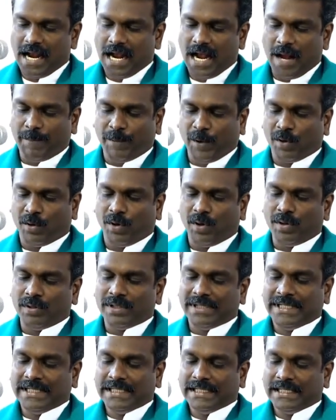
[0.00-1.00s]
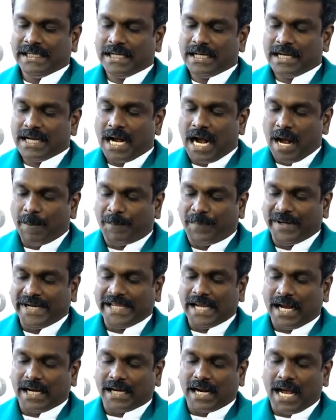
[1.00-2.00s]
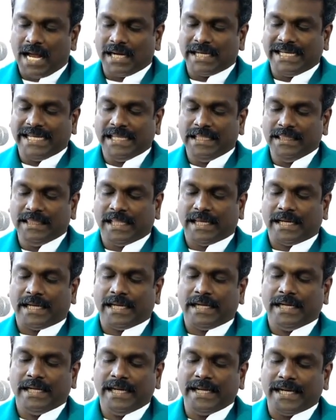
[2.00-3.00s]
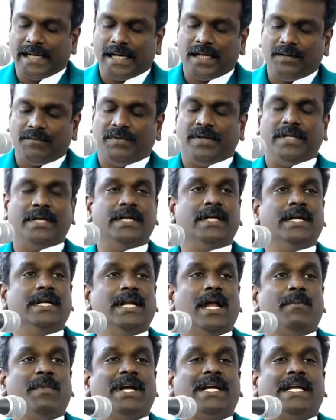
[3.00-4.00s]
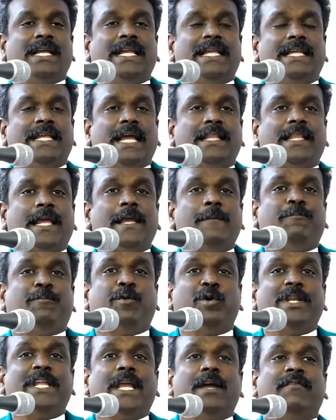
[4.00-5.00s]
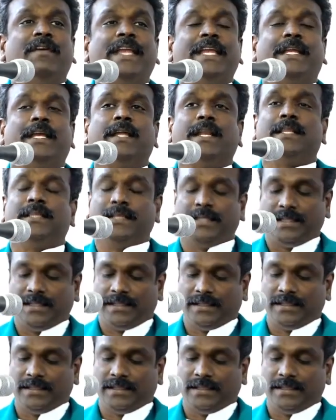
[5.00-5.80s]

அப்போ அப்படியானால் இந்த நிகழ்வு நமக்கு எதை புரிய வைக்கிறது